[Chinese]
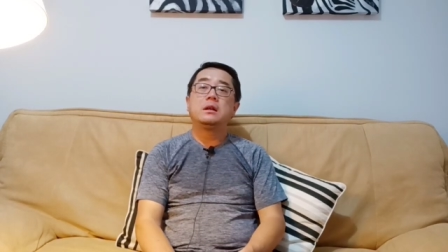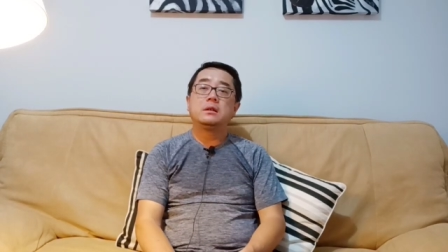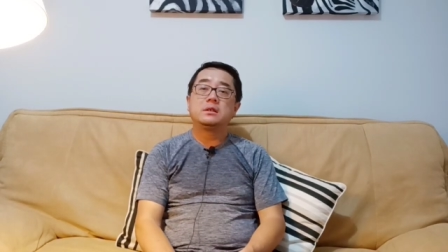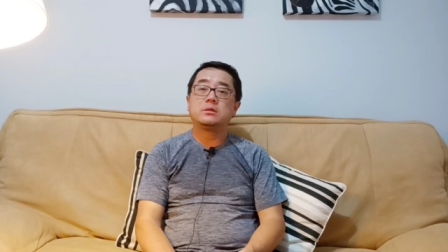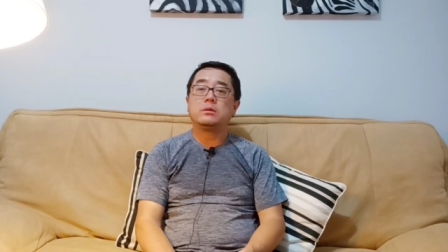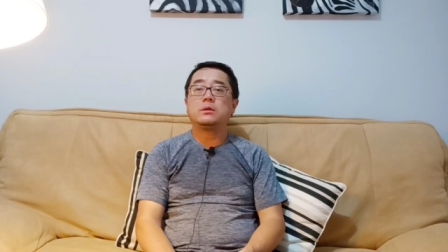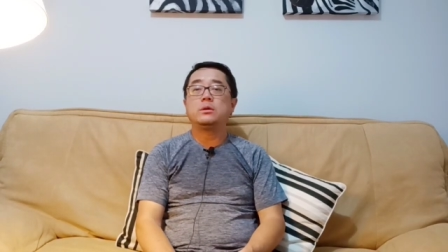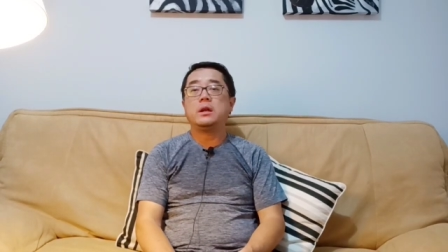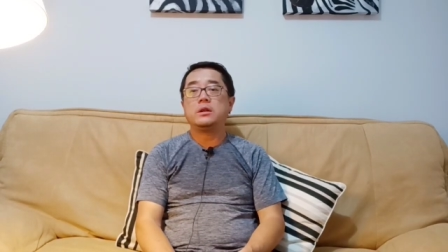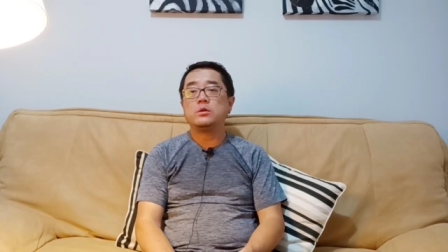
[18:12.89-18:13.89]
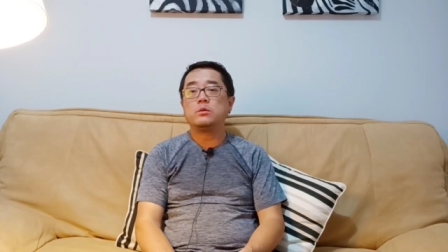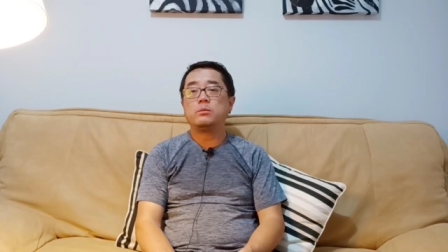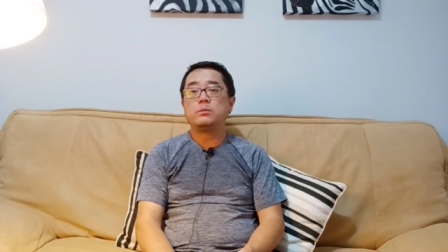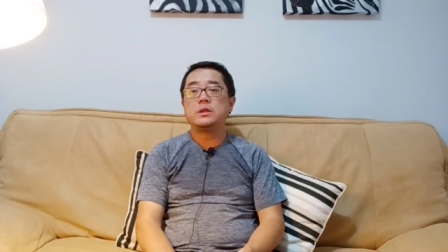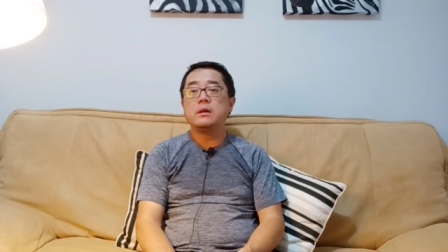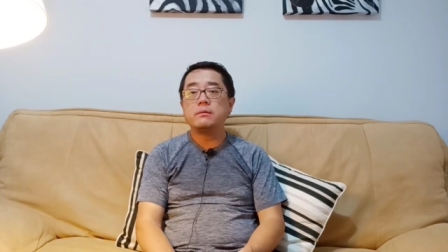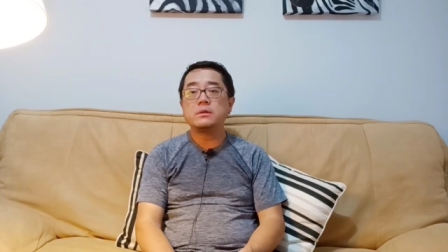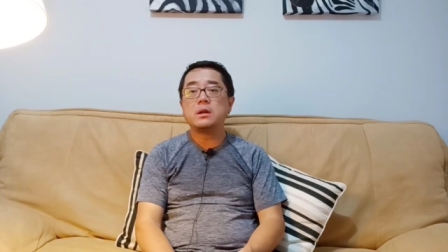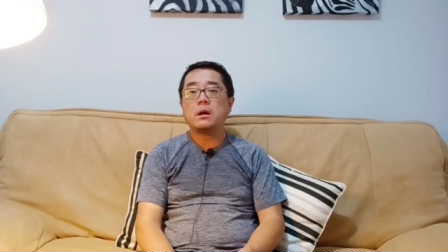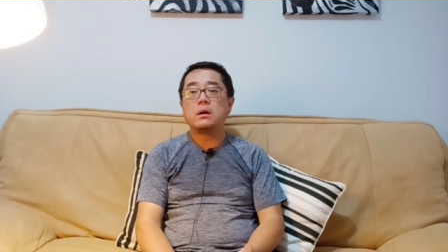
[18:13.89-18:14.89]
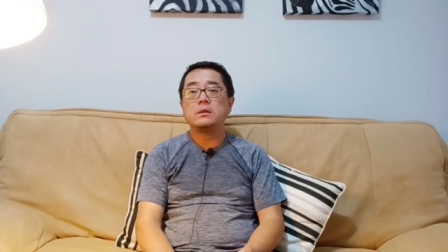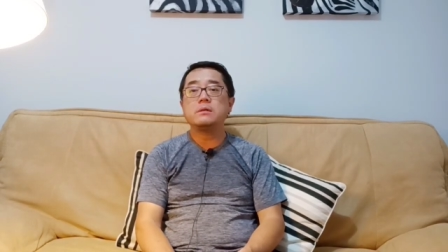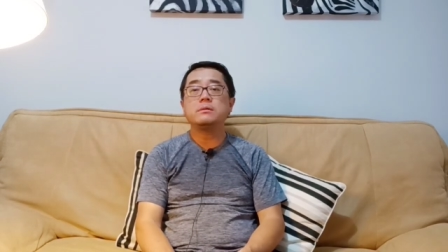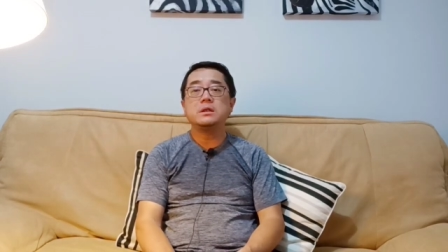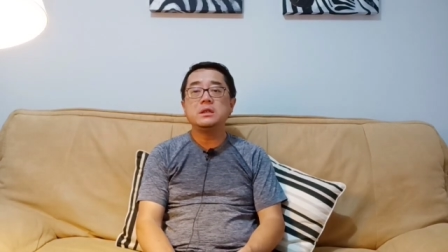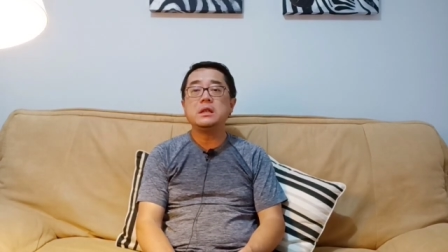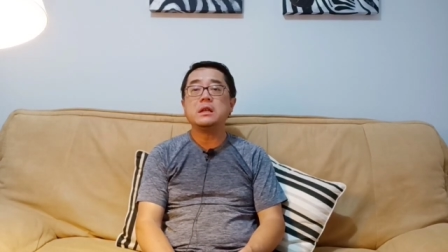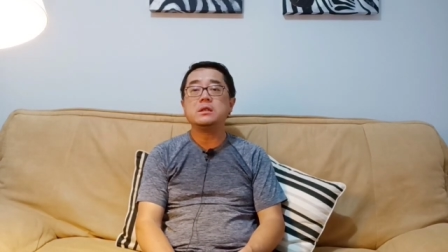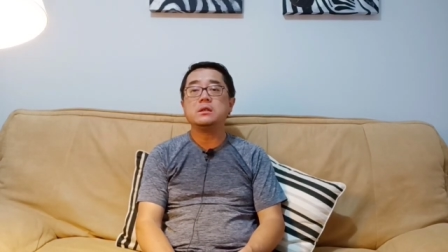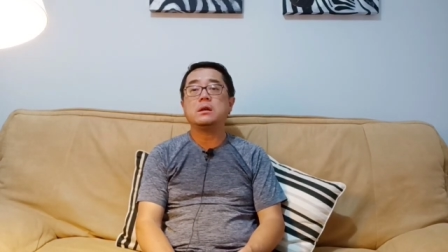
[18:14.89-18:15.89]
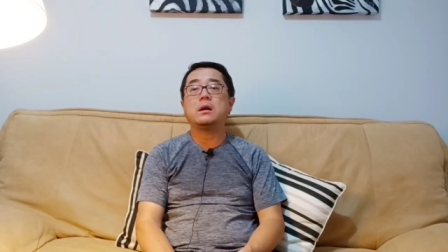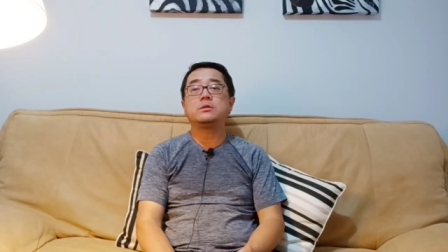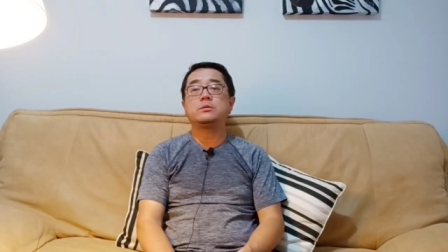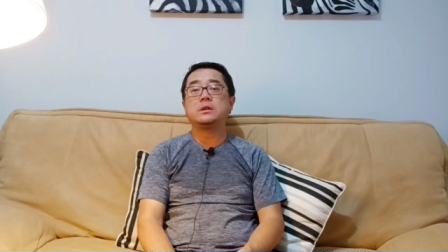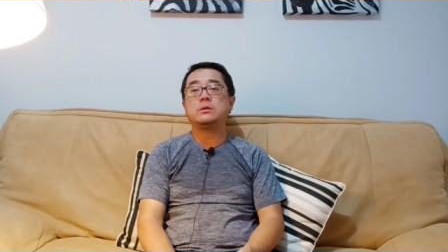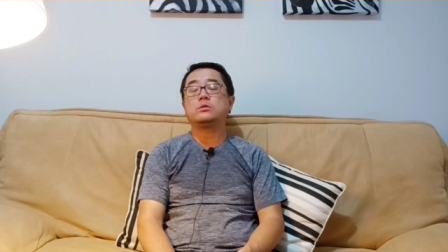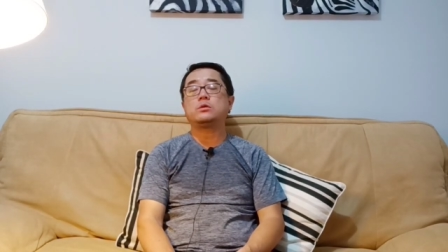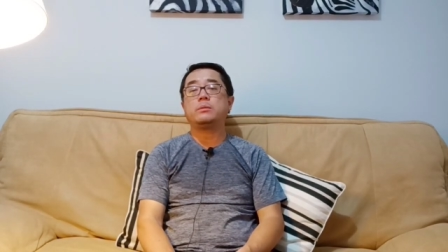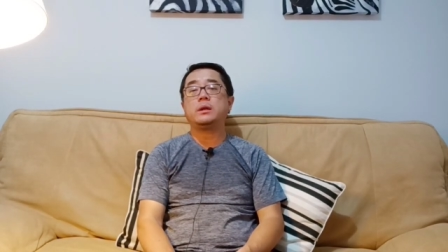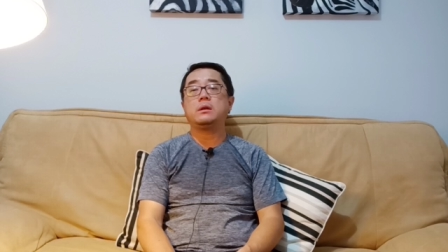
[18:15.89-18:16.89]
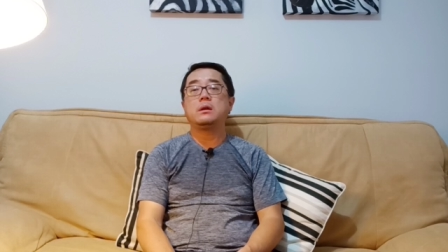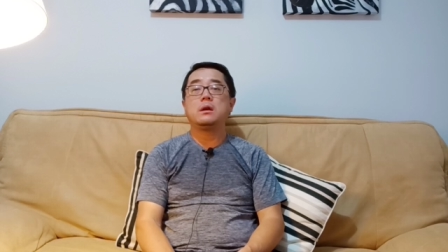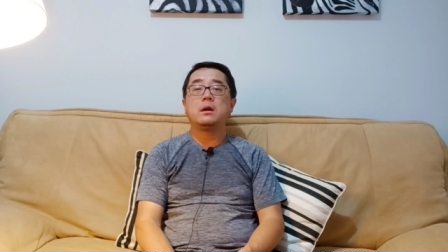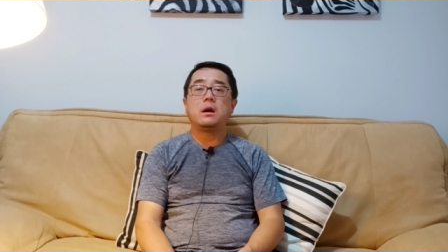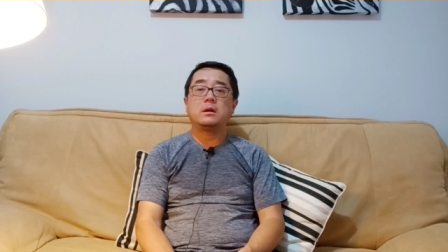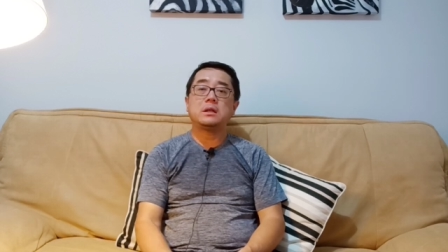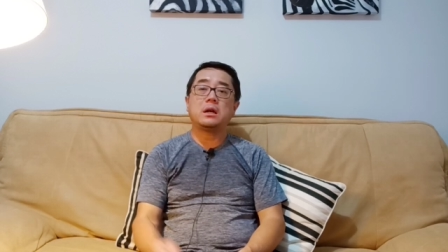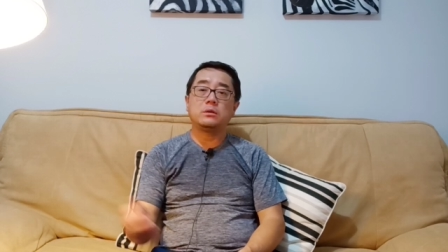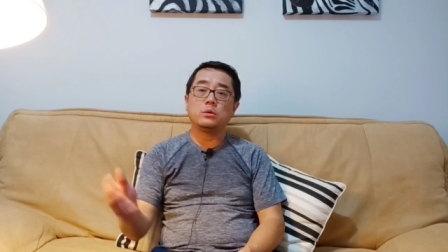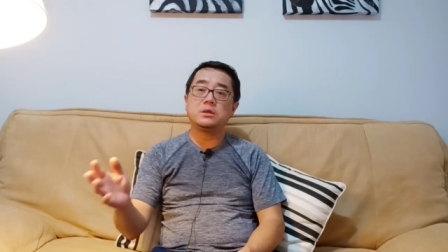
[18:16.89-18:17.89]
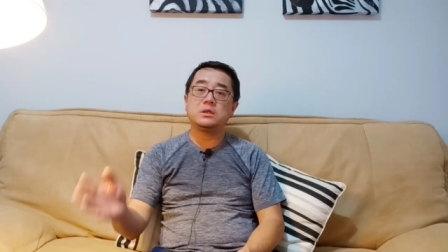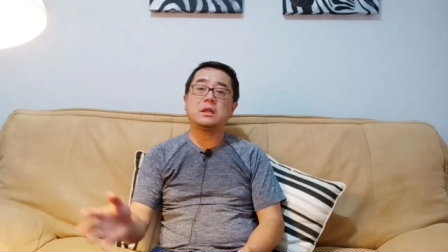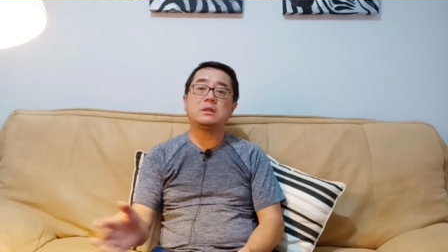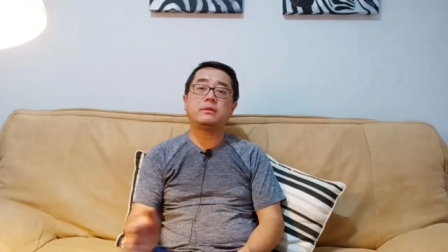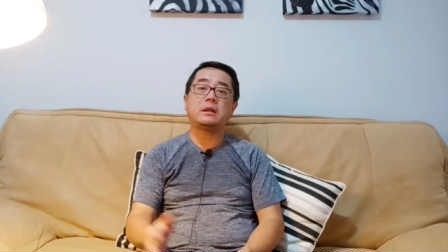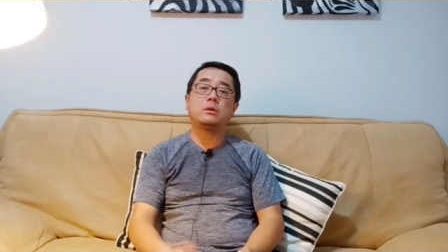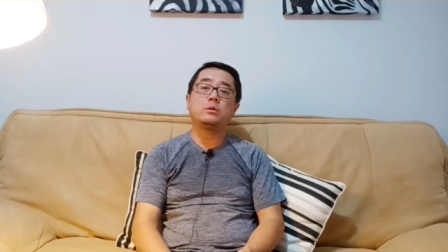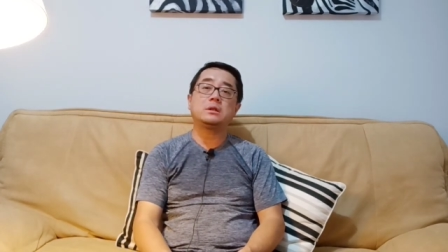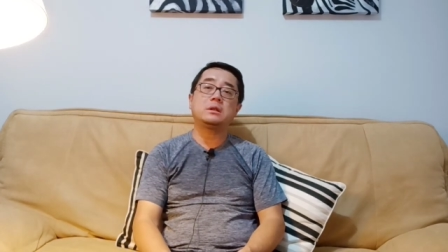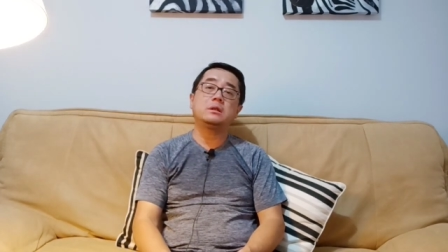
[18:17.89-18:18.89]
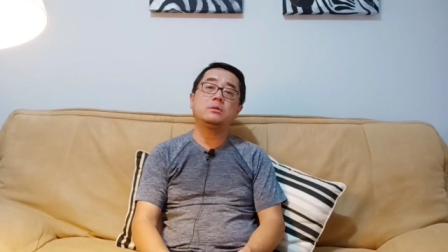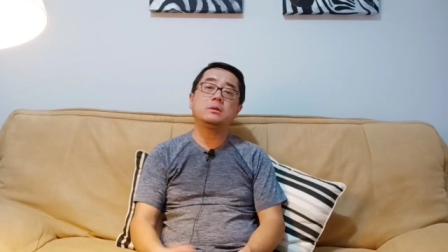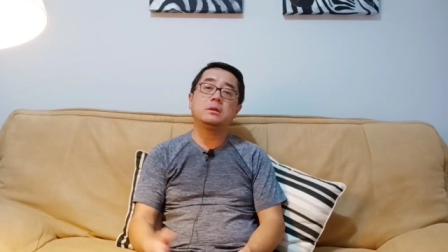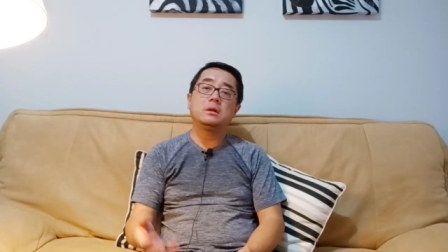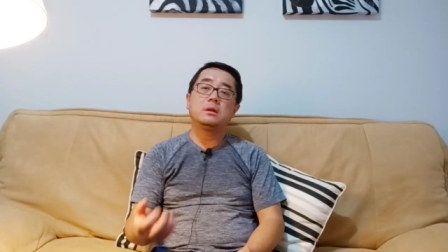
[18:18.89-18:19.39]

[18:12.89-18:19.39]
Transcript: 死亡率也就是千分之二、千分之一点几啊，就是这种水平，啊，在很多其他的发达国家呢，因为，